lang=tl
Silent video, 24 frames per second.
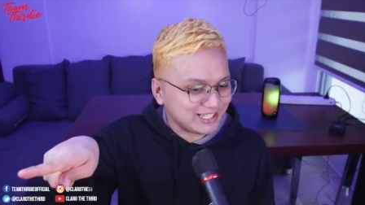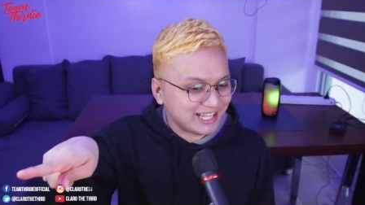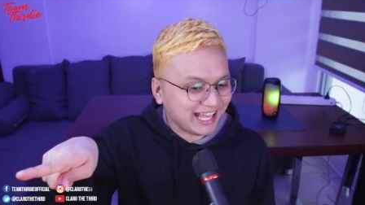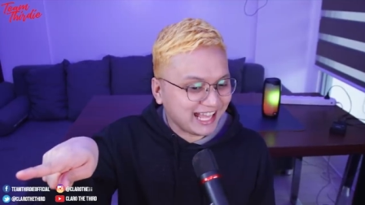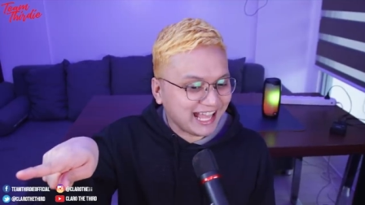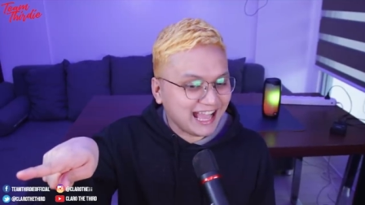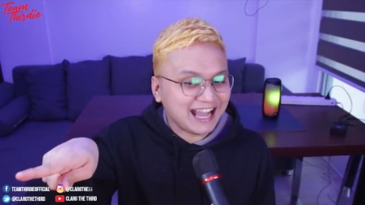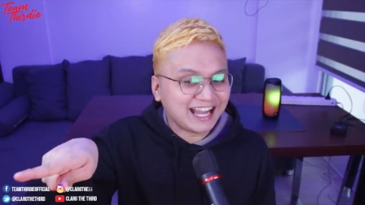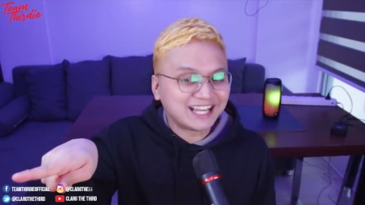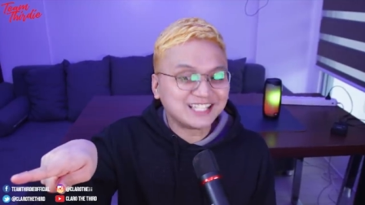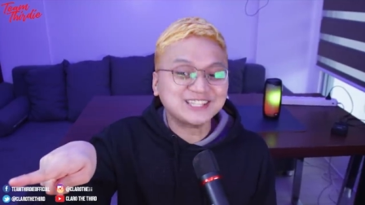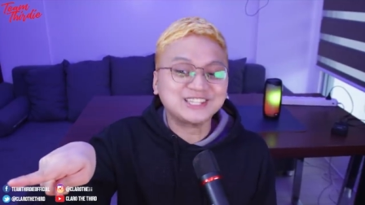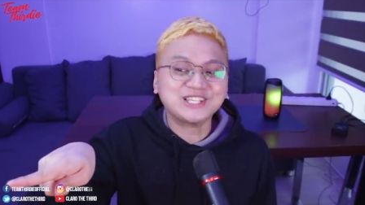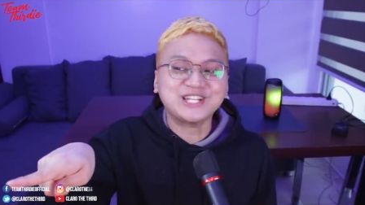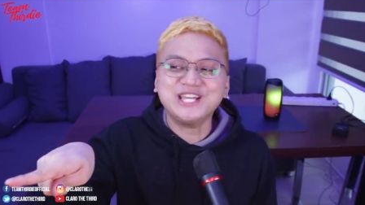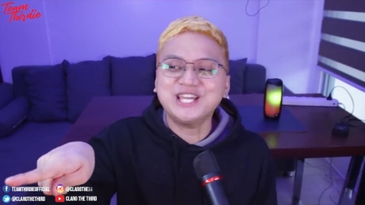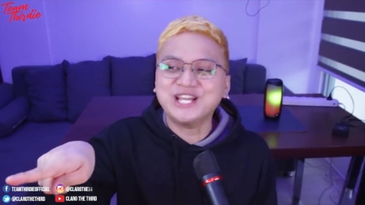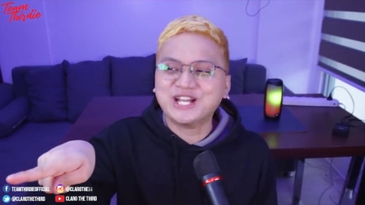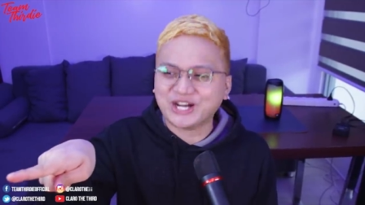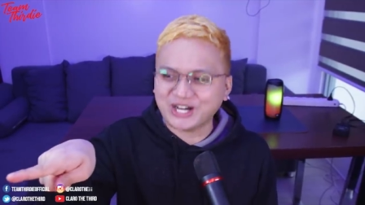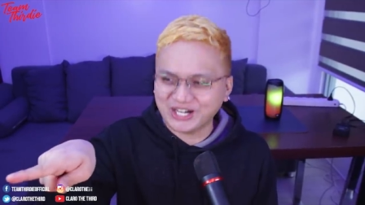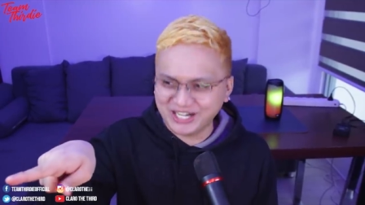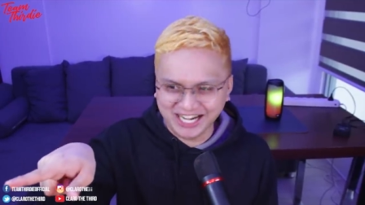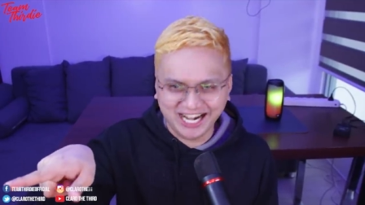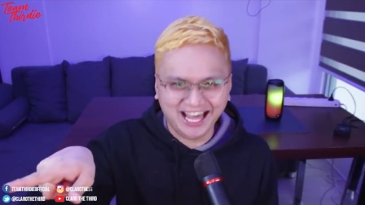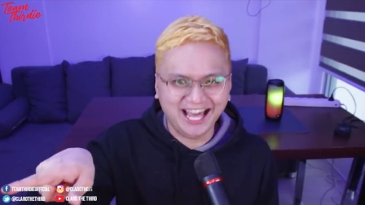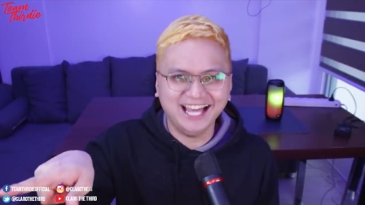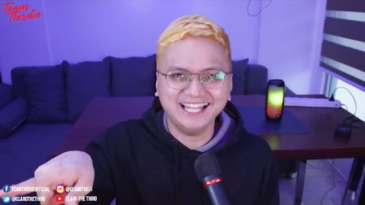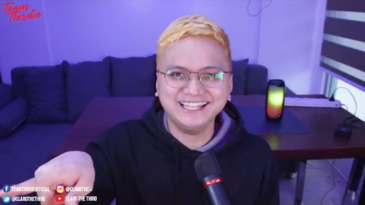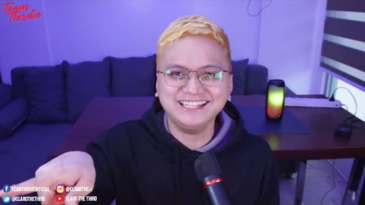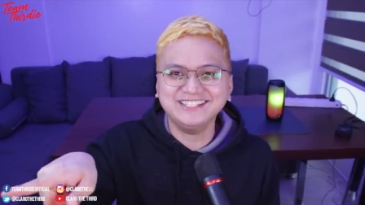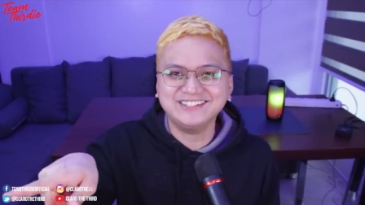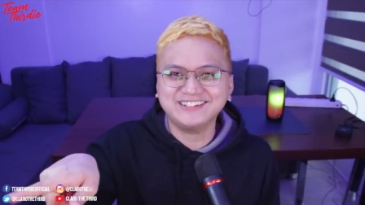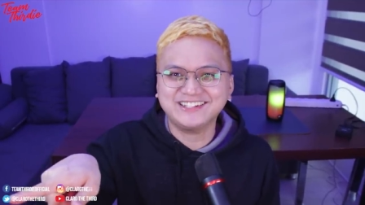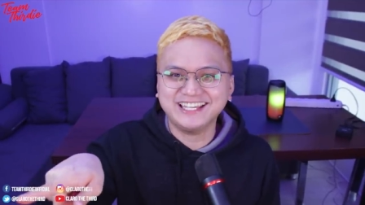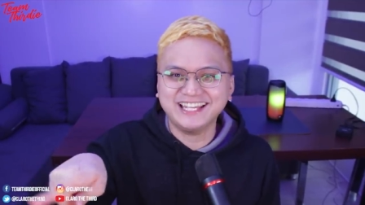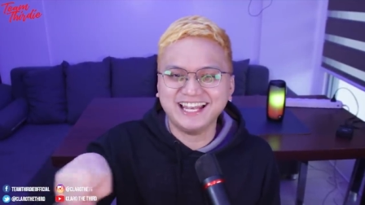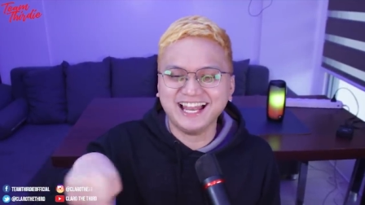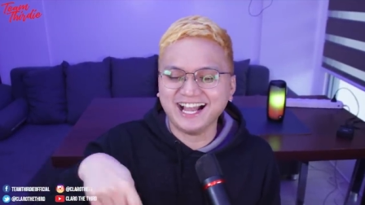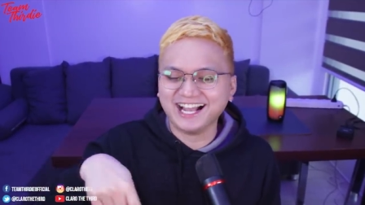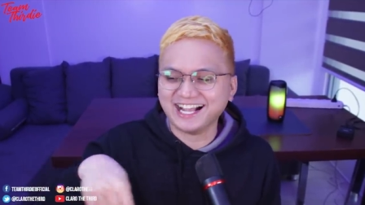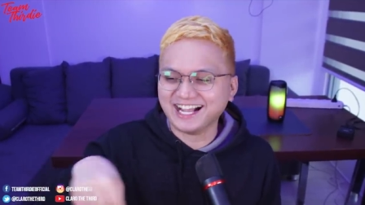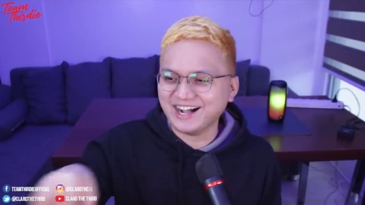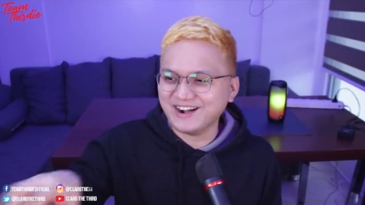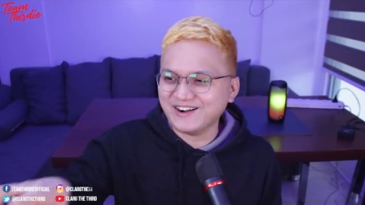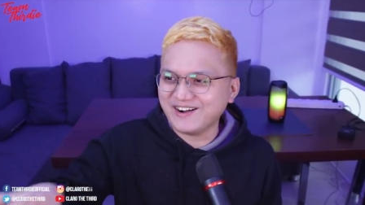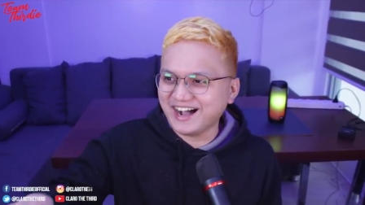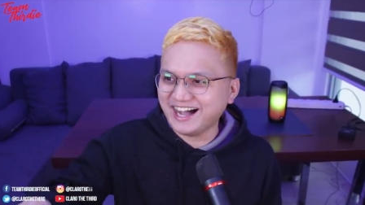nakaka-trigger lahat yung
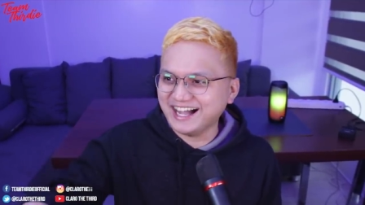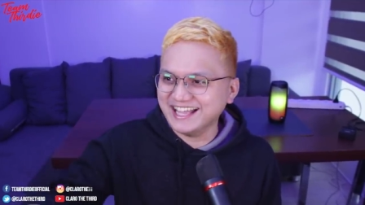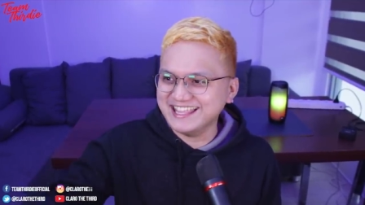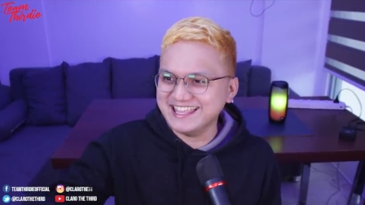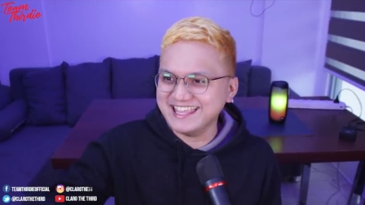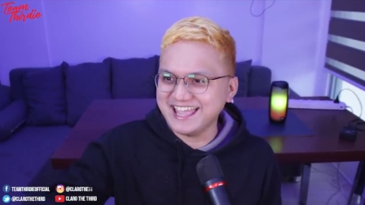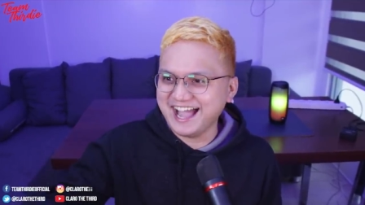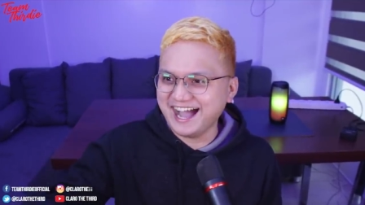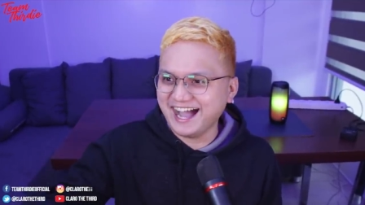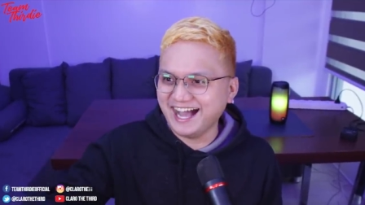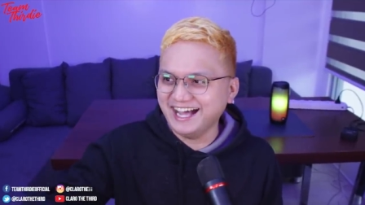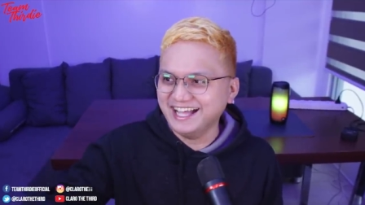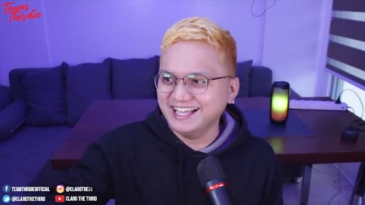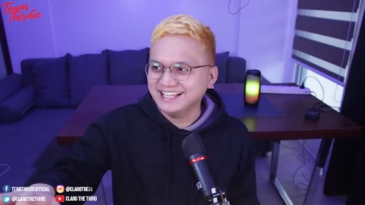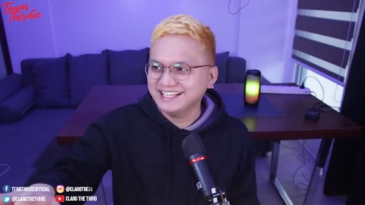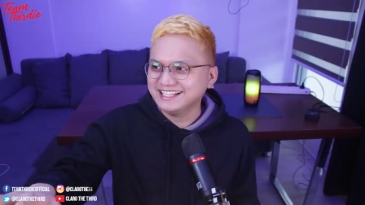ginagawa niya.